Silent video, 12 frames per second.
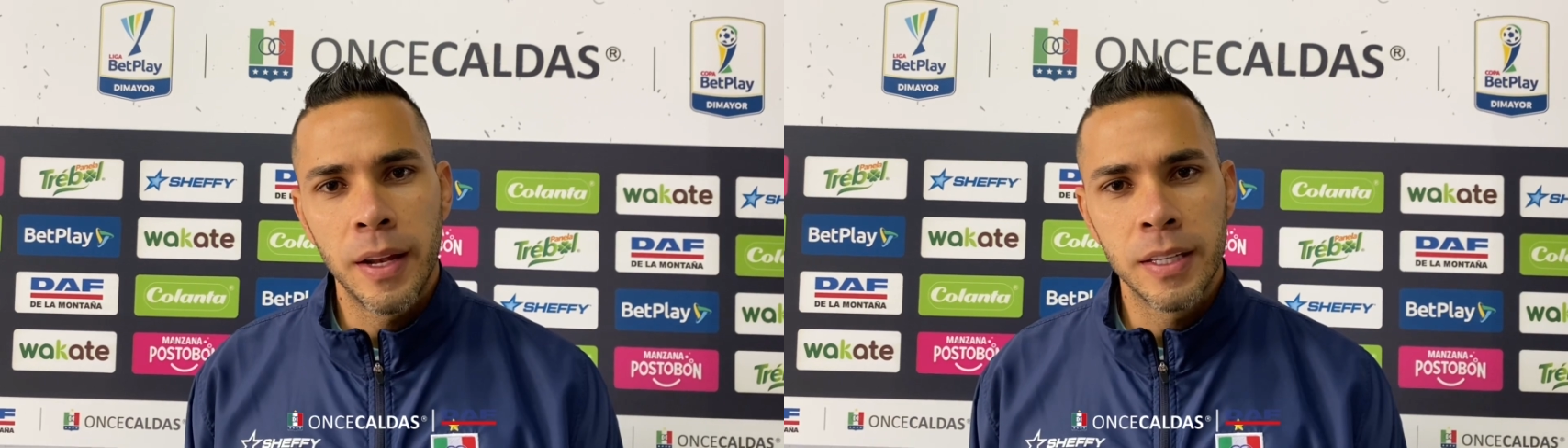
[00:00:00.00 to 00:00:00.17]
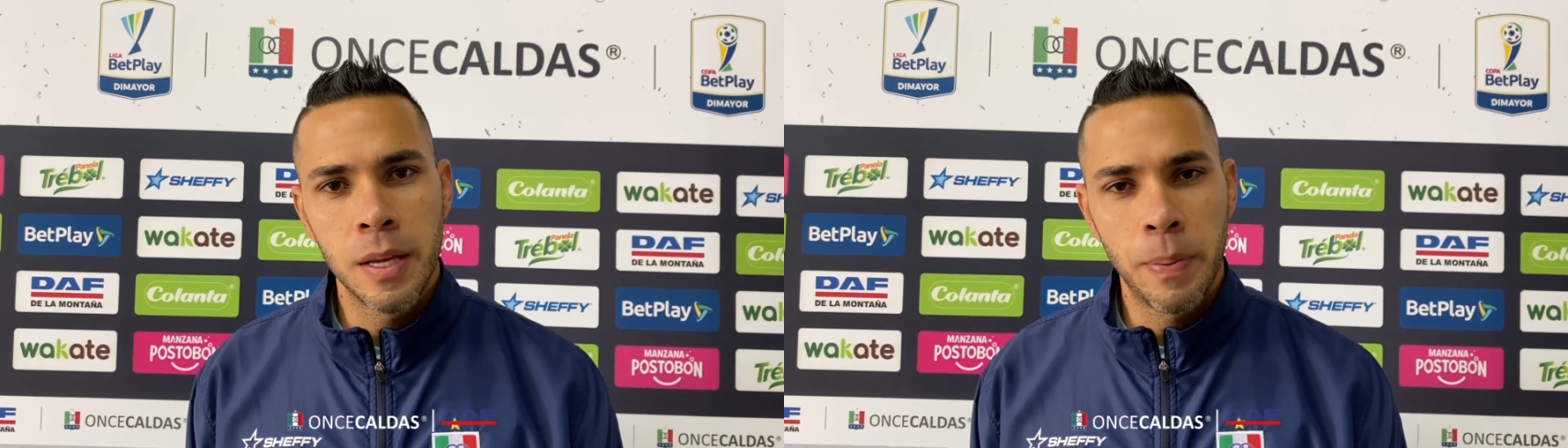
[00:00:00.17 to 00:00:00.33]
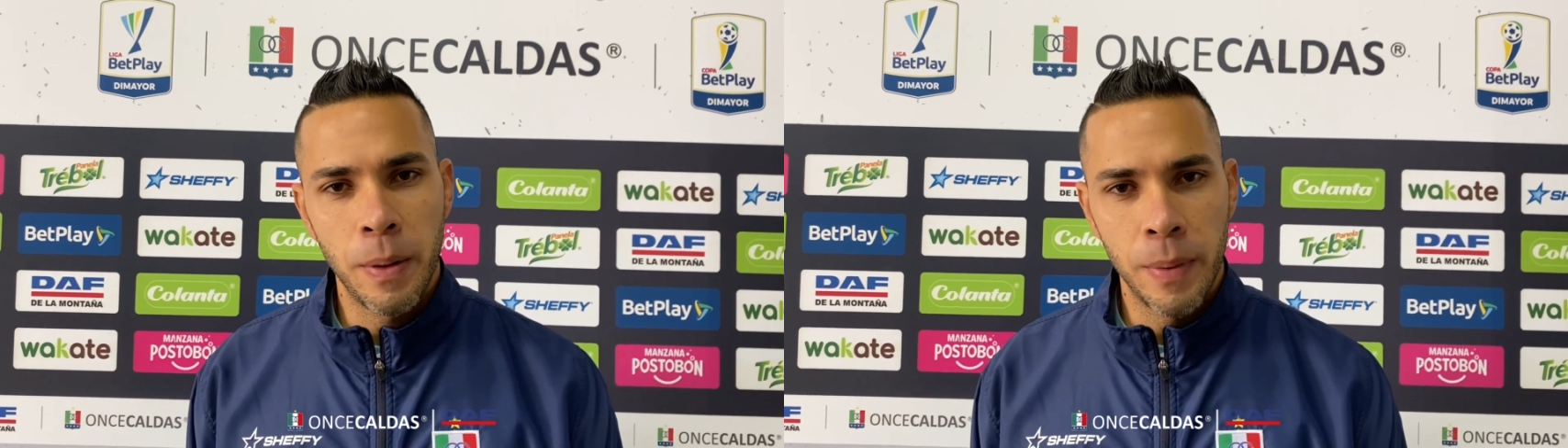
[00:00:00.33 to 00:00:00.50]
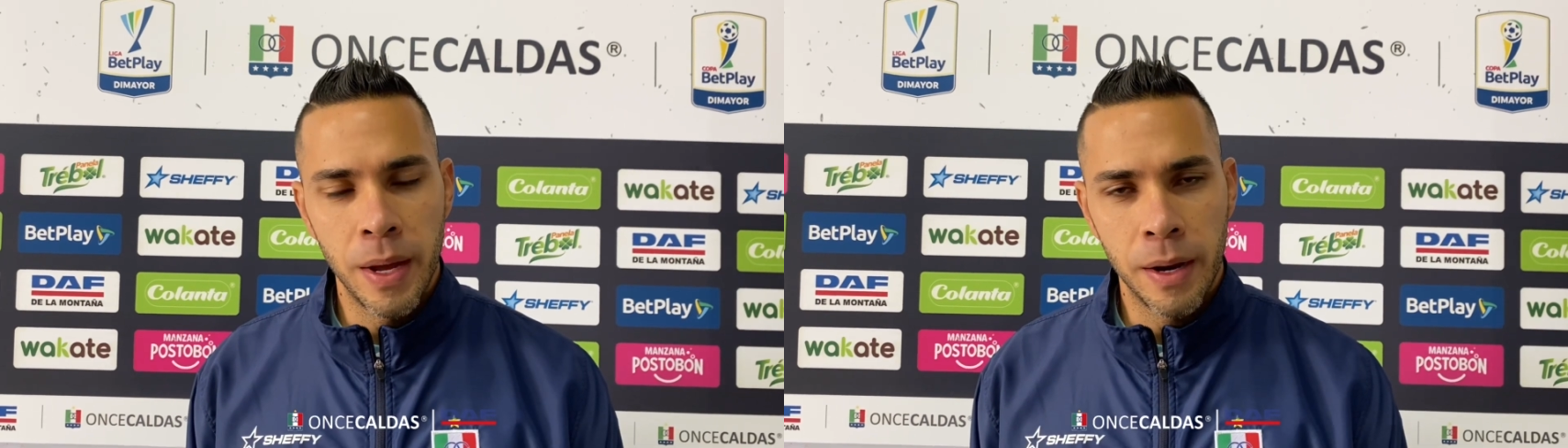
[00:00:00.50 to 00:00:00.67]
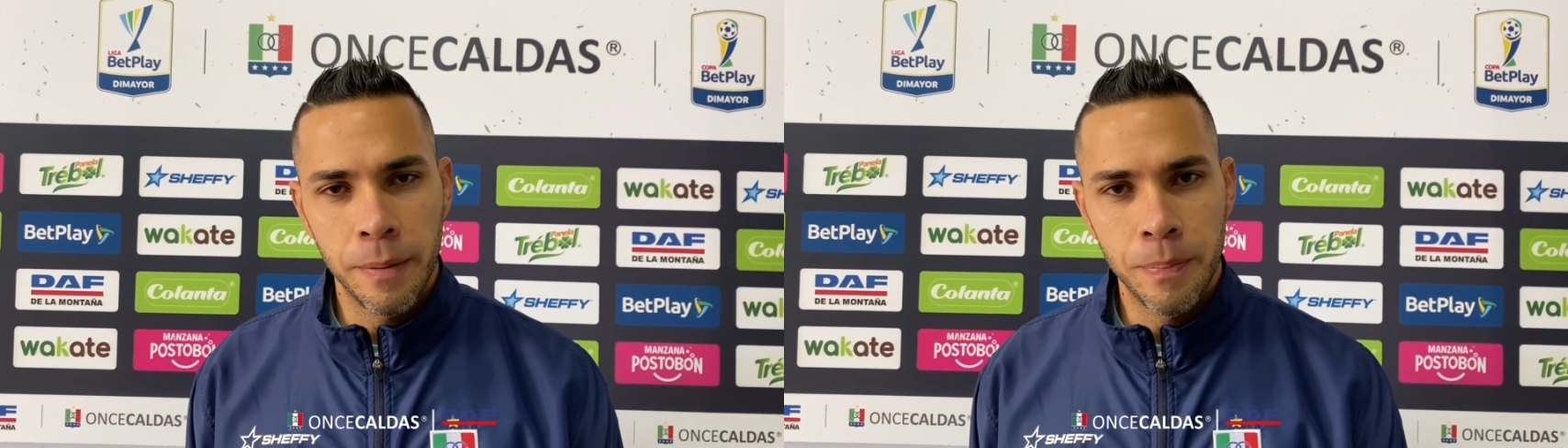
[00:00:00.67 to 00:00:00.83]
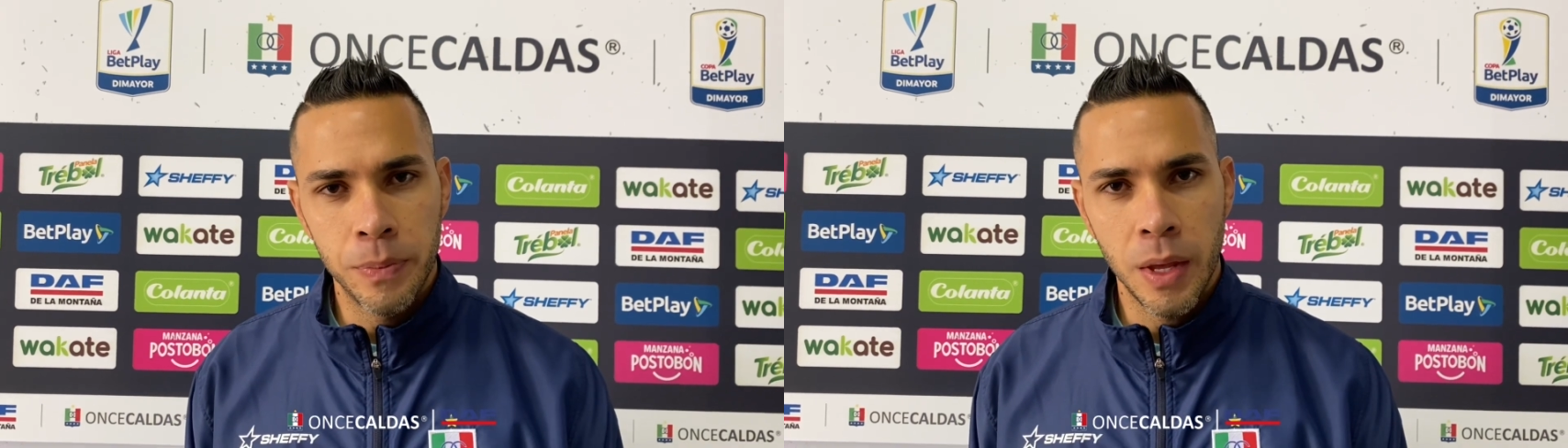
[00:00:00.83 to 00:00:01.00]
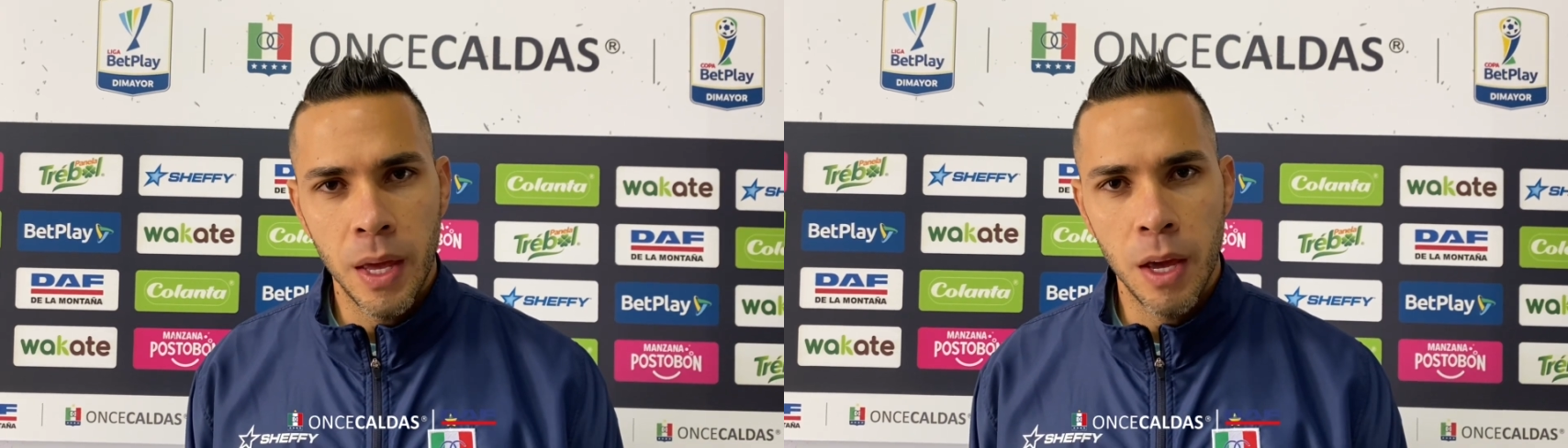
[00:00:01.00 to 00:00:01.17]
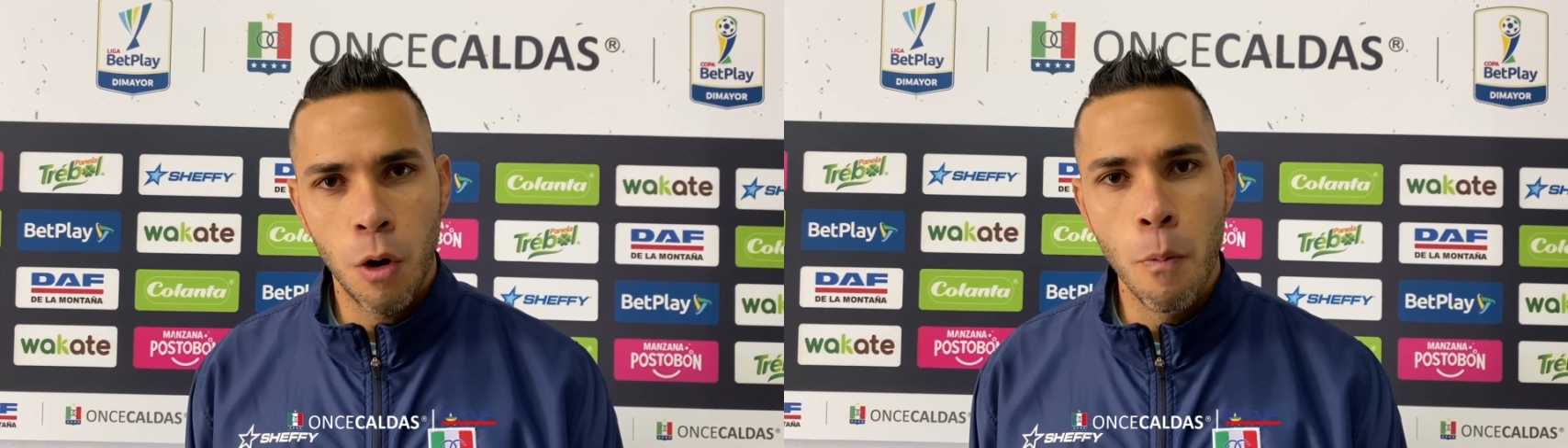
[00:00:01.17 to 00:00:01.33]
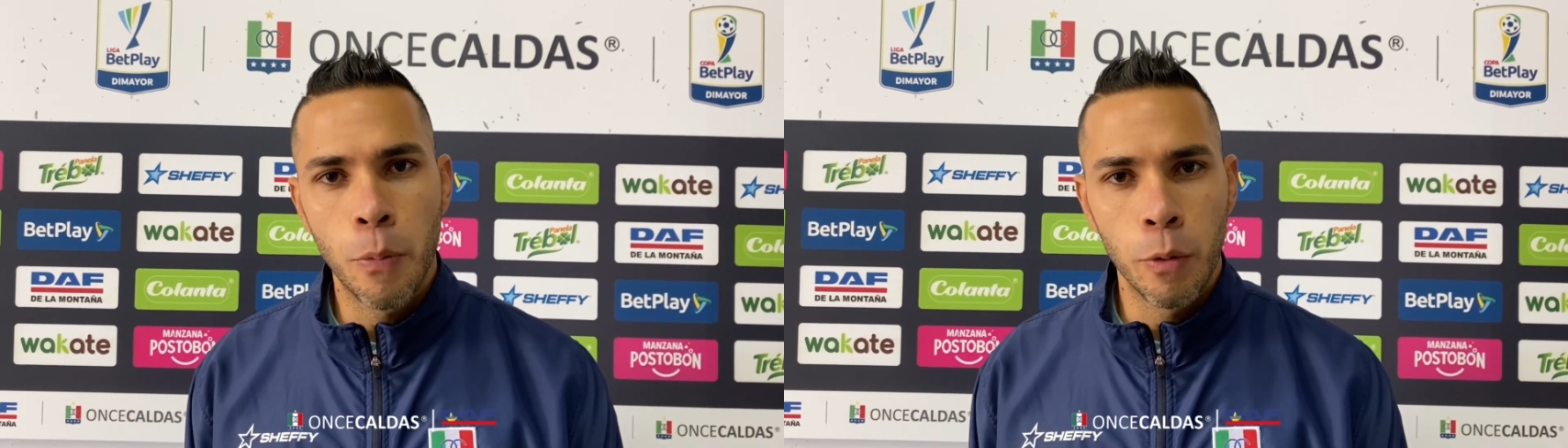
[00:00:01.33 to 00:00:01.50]
ese primer eh,
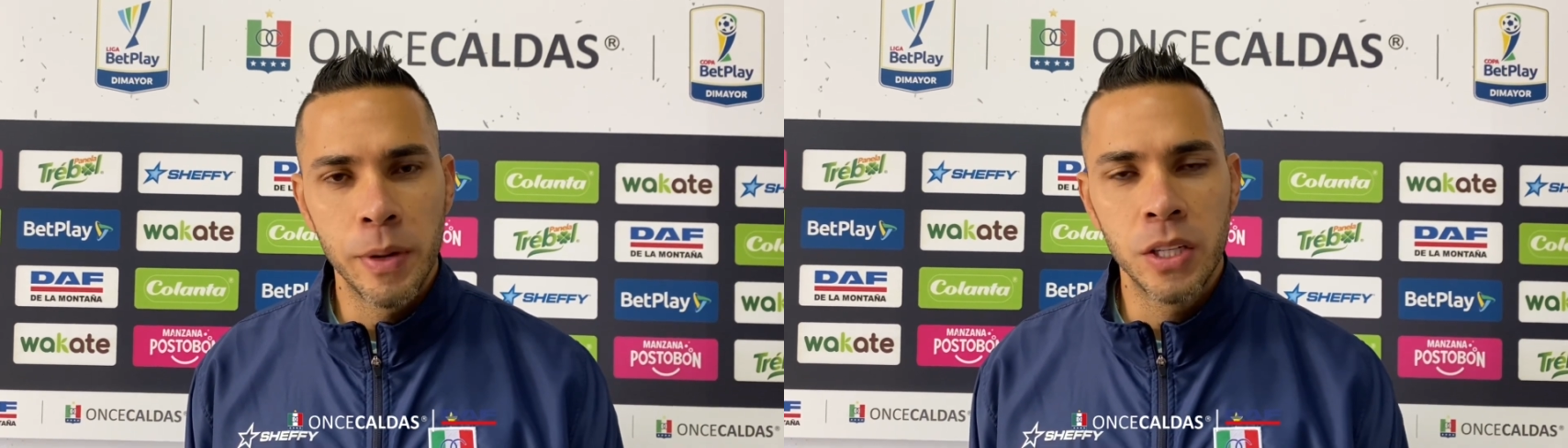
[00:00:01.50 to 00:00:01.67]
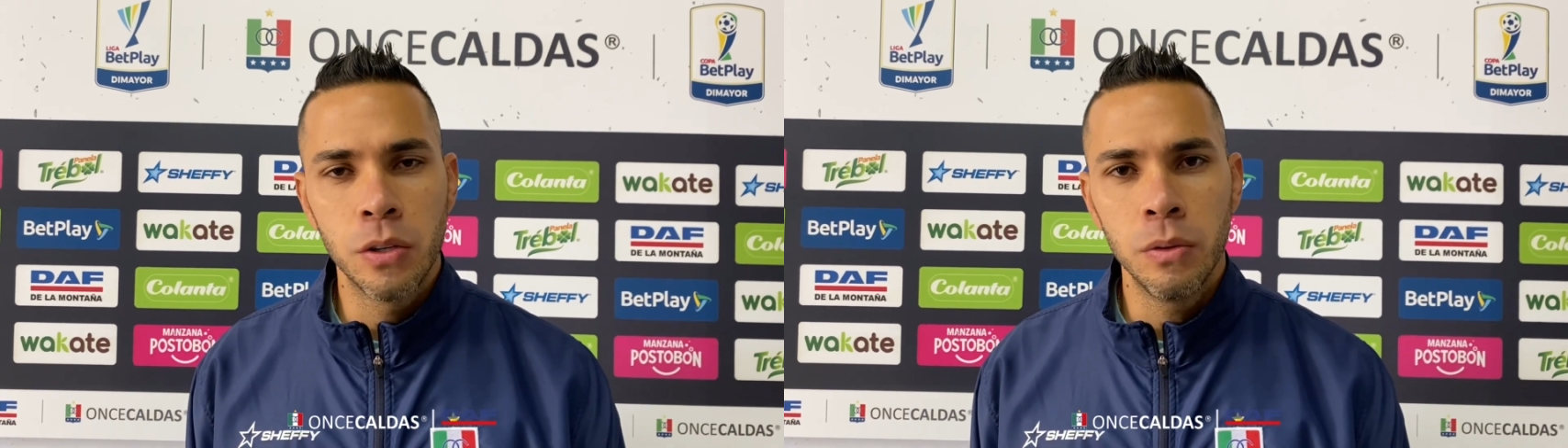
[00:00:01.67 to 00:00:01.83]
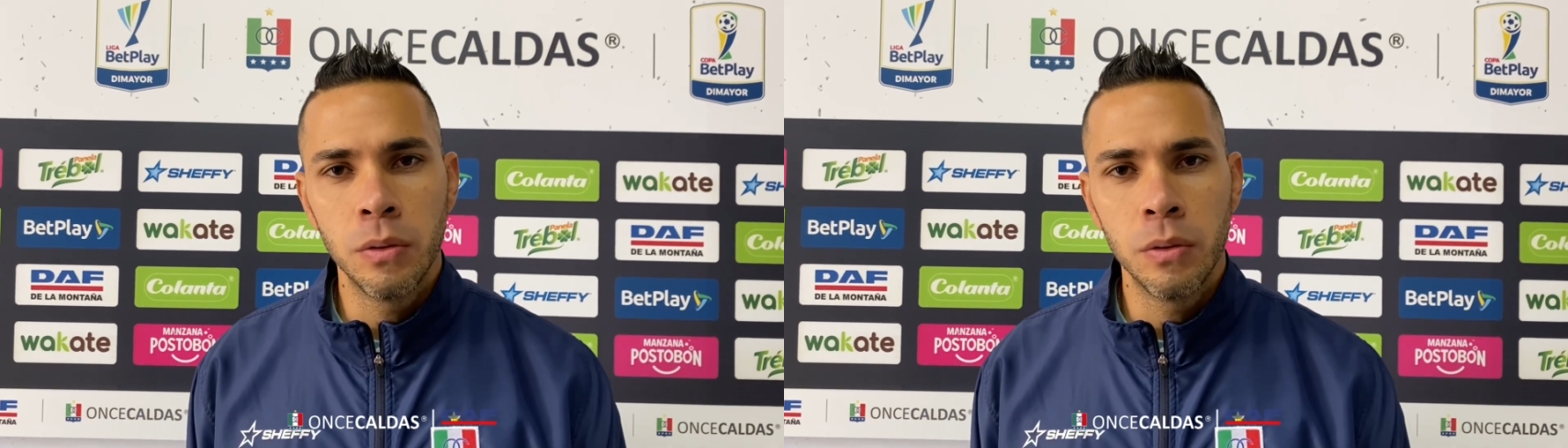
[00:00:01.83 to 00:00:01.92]
compromiso